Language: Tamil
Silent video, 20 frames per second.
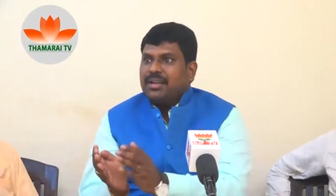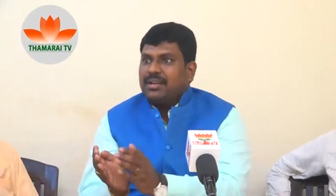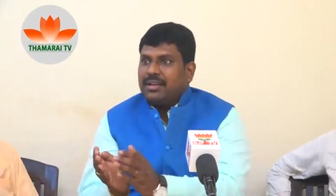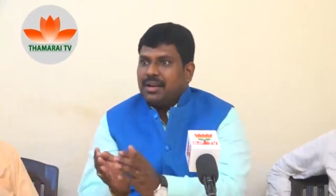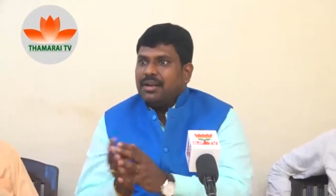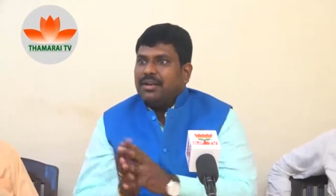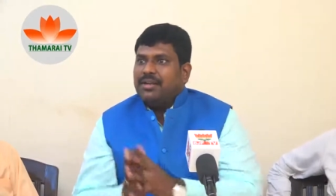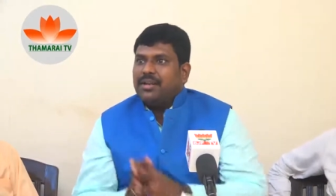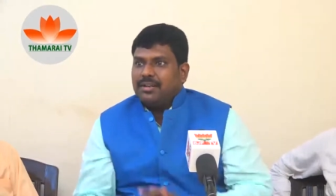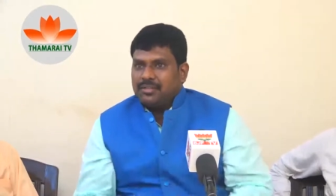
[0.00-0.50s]

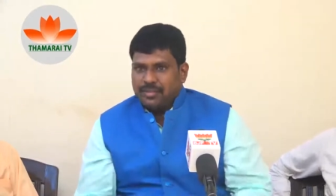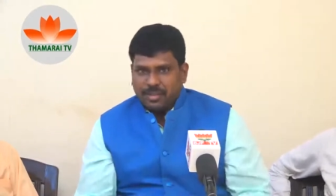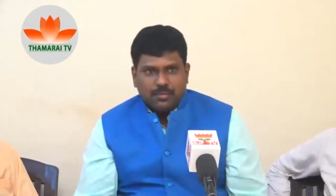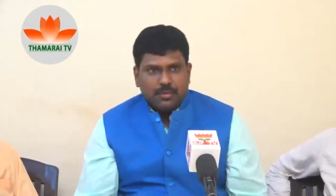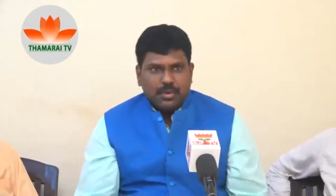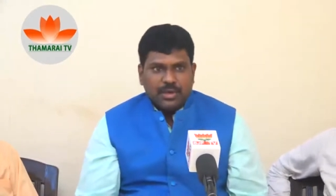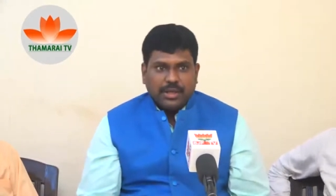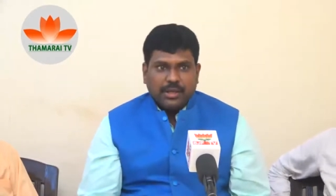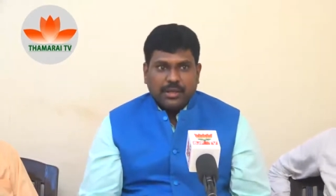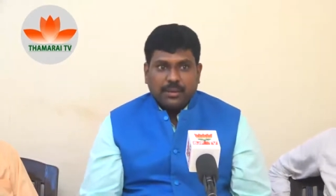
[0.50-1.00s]
கிரெடிட் எடுத்துக்க
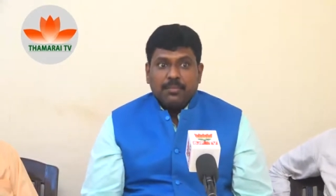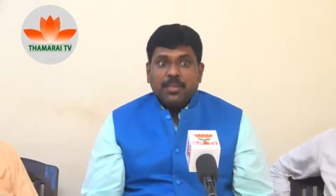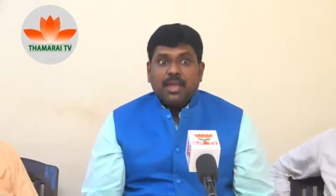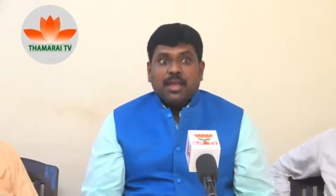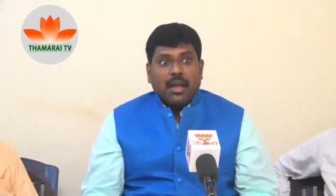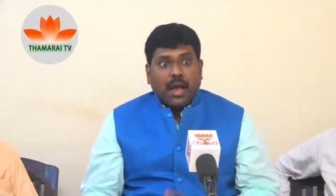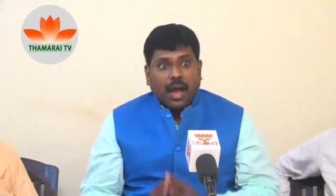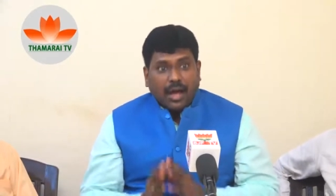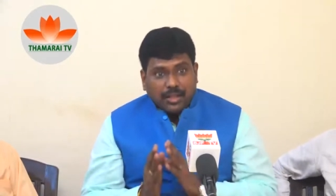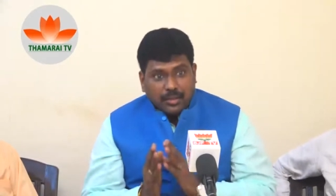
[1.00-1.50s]
முடியுது
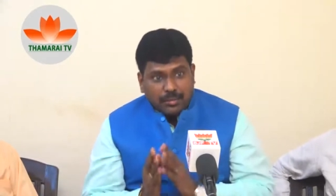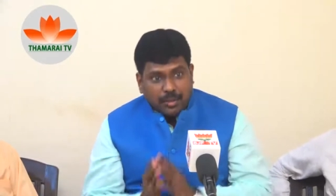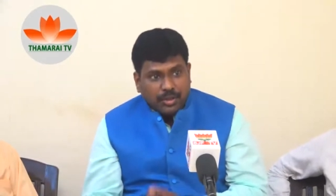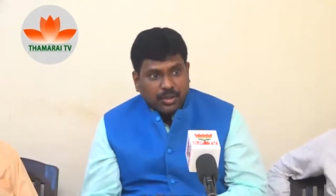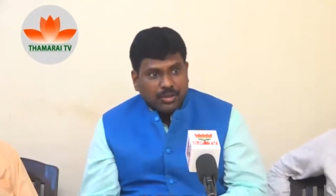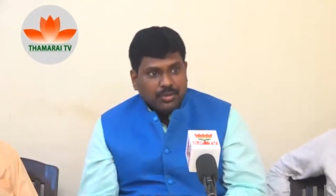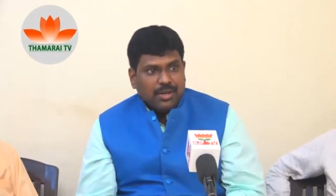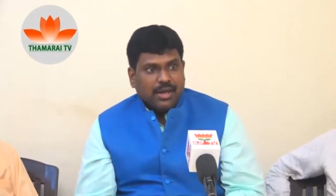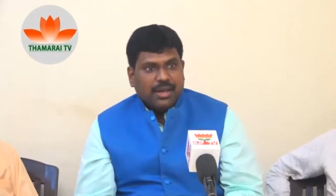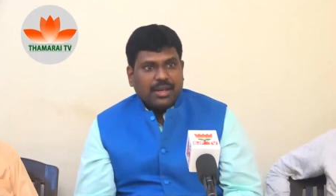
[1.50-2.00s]
அது
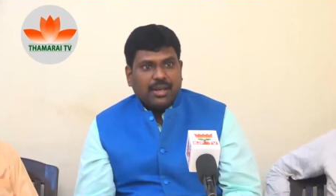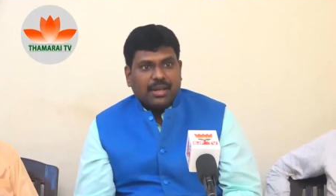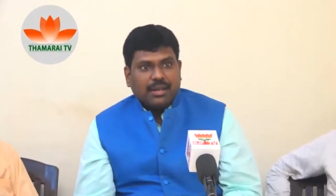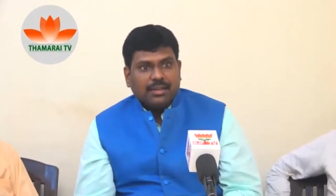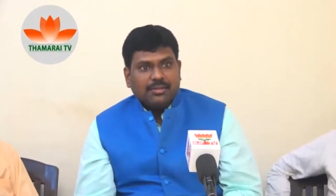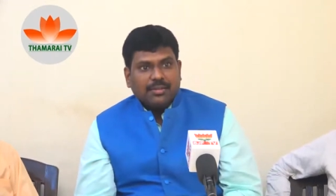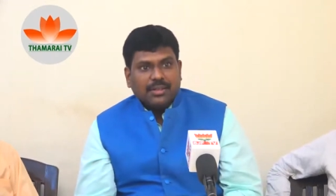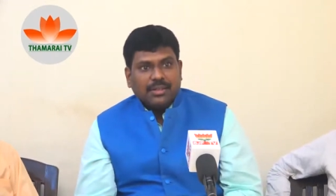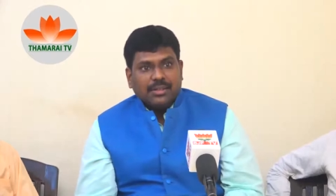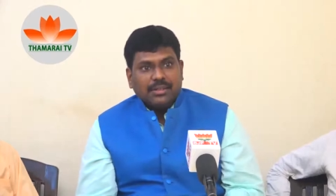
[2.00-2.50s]
மட்டும்
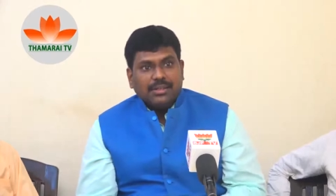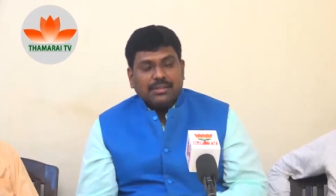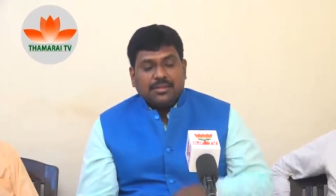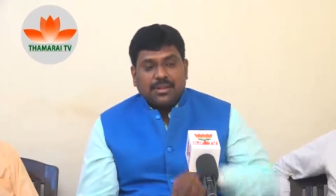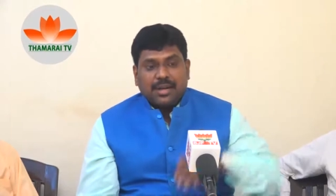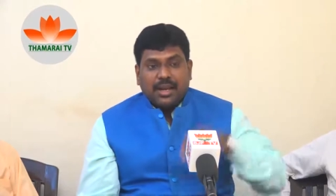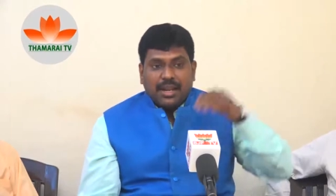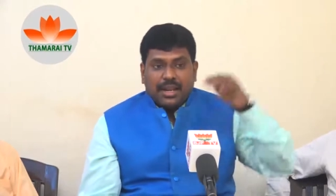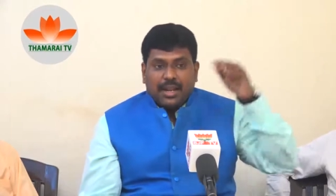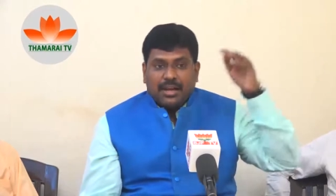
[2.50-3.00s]
கிடையாது வந்து
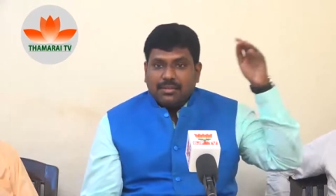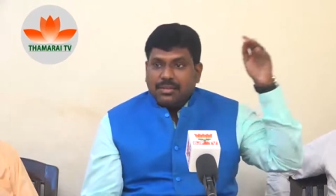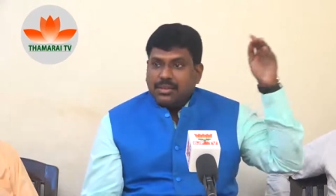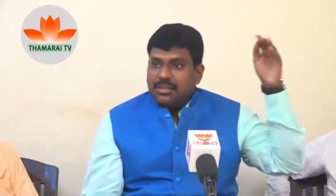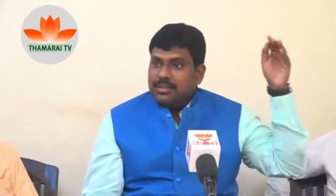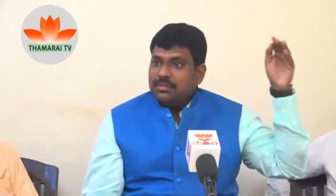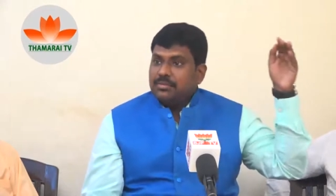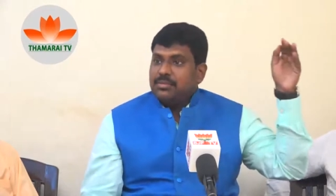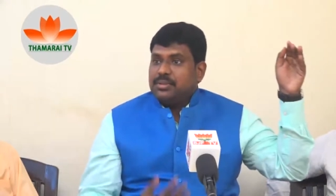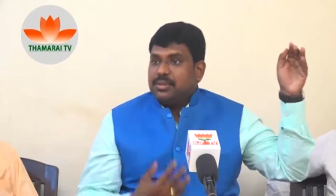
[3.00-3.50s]
இதனால் நான்
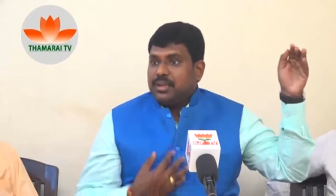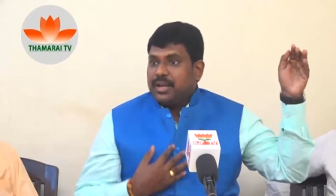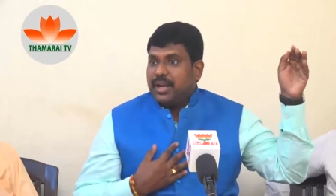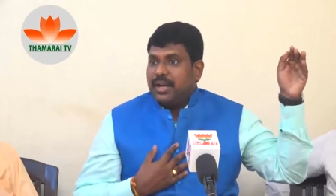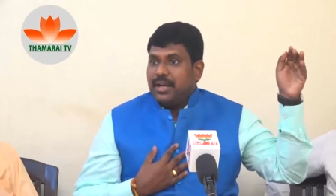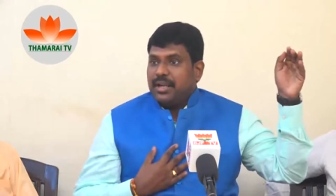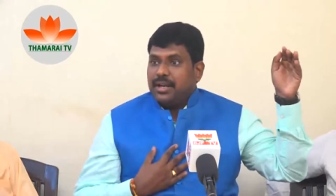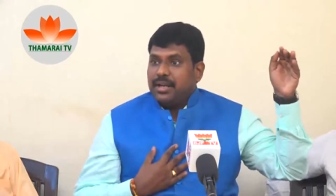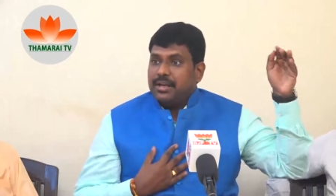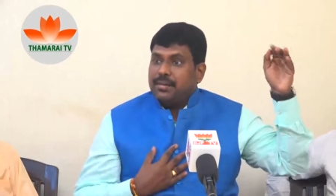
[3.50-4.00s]
வந்து
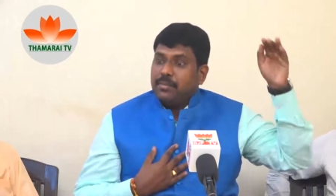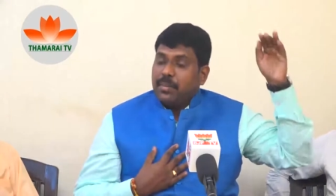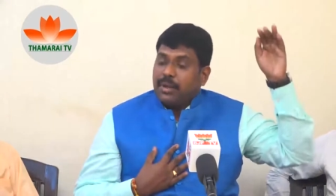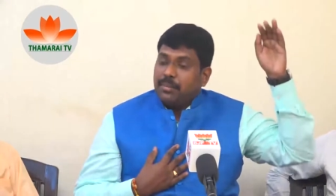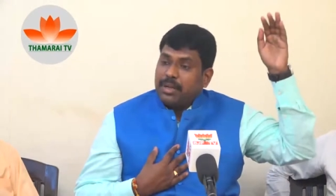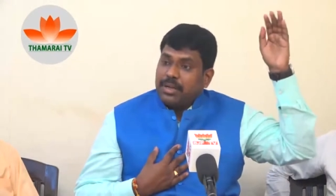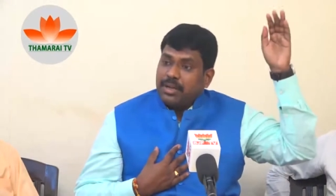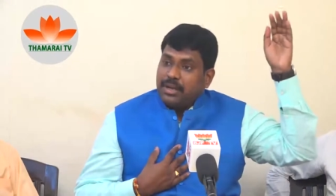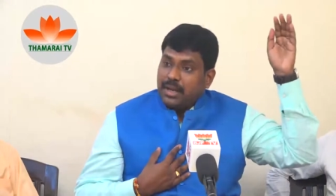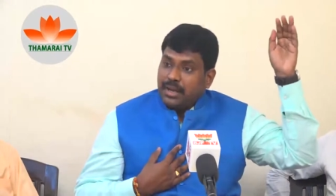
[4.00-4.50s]
ட்ரேடர்
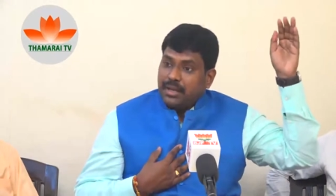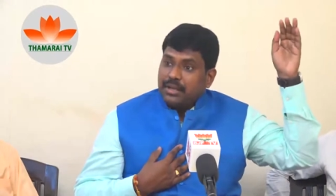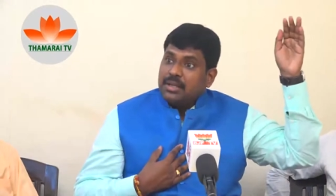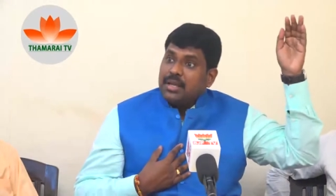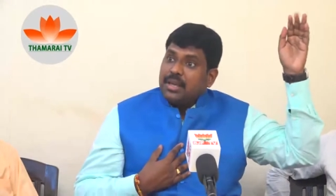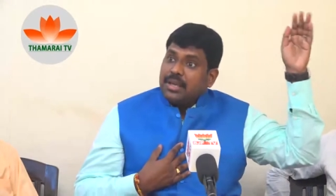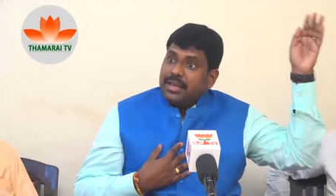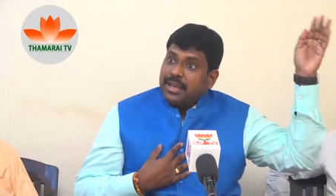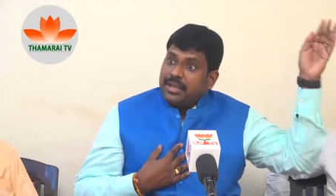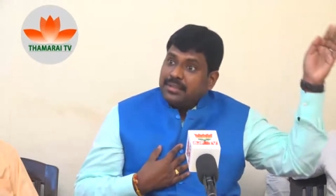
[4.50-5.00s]
அப்படின்னா
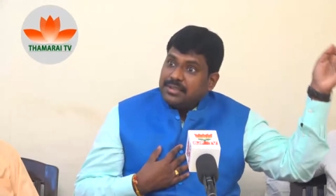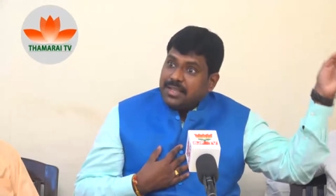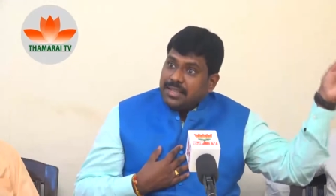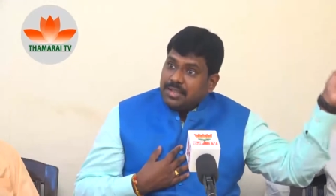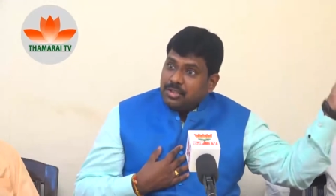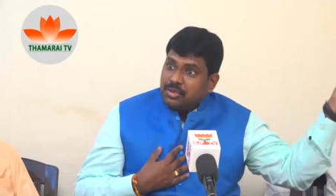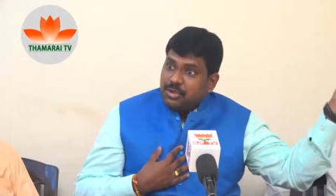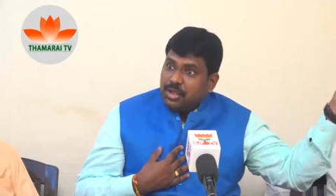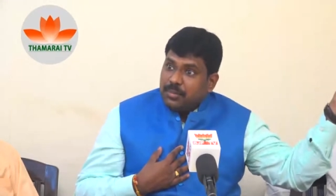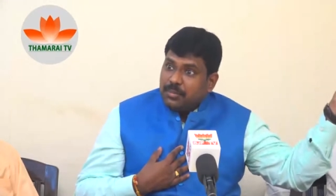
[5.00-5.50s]

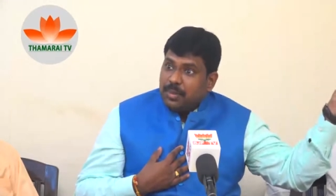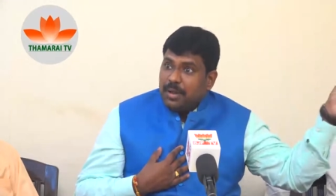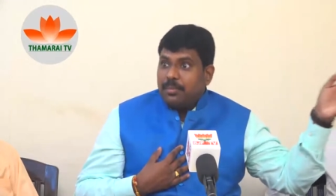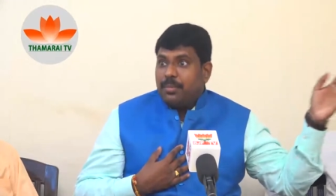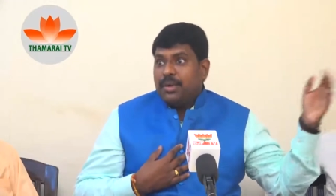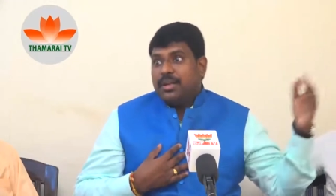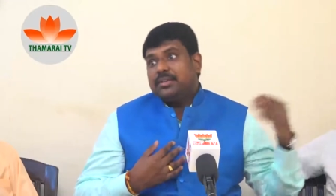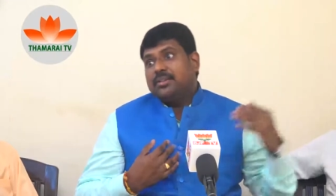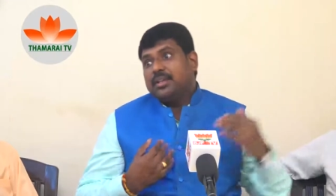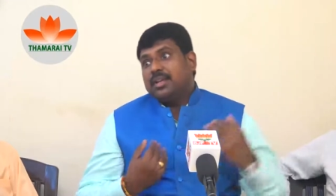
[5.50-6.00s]
எக்ஸைஸ் டியூட்டி பே
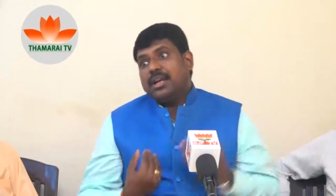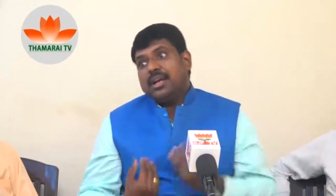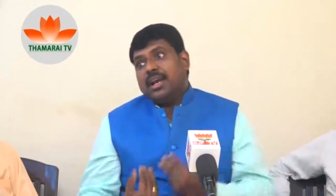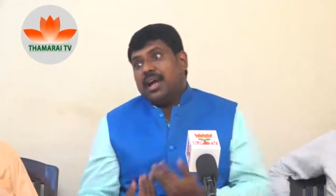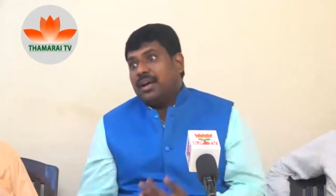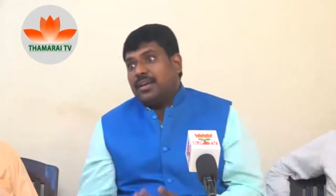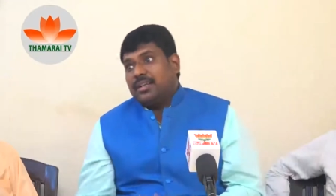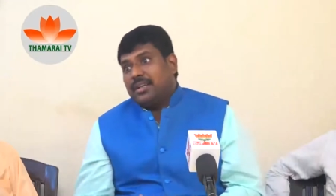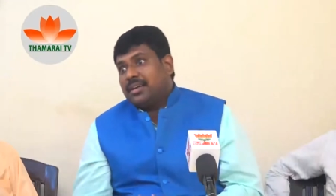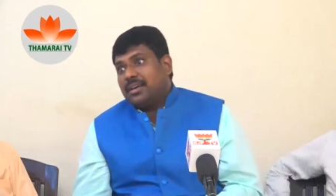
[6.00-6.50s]
பண்ணியிருந்தேன்னா
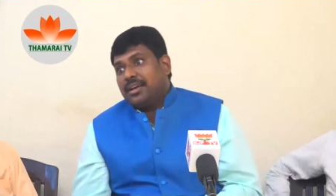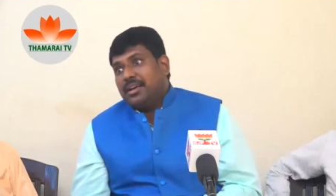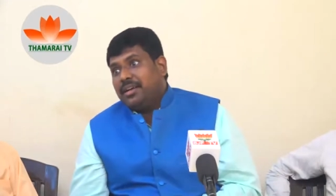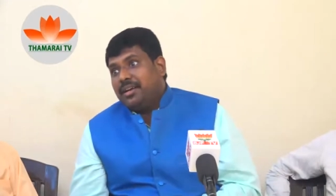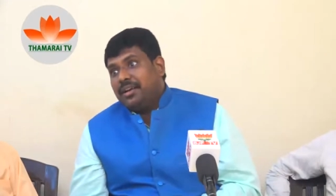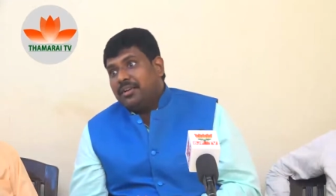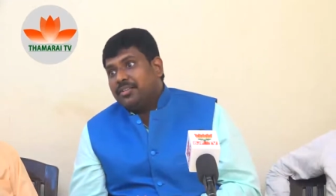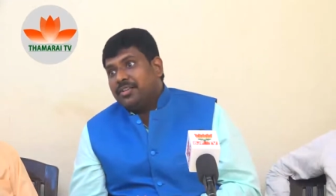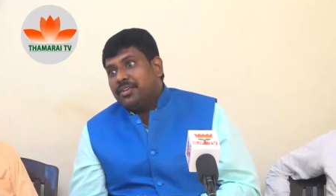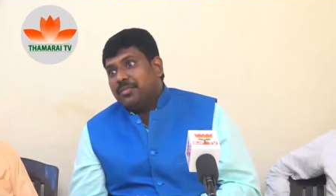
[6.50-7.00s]
நான் அதை
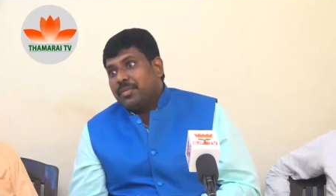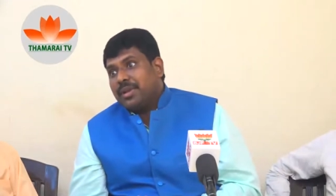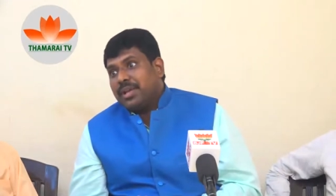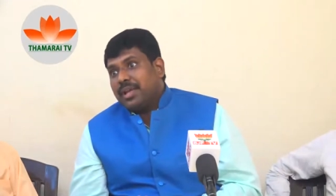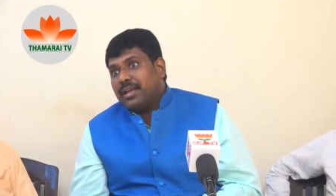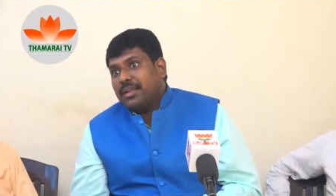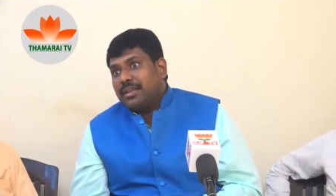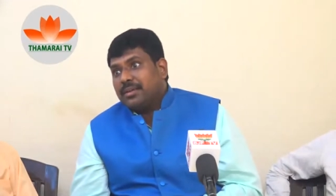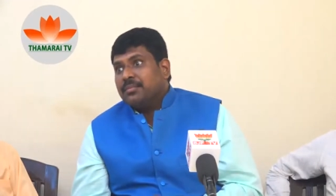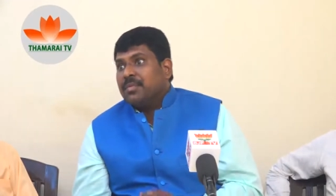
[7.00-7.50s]
கிரெடிட் எடுத்துக்க
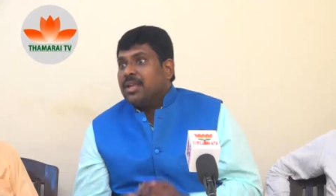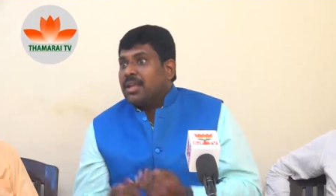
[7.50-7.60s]
முடியாது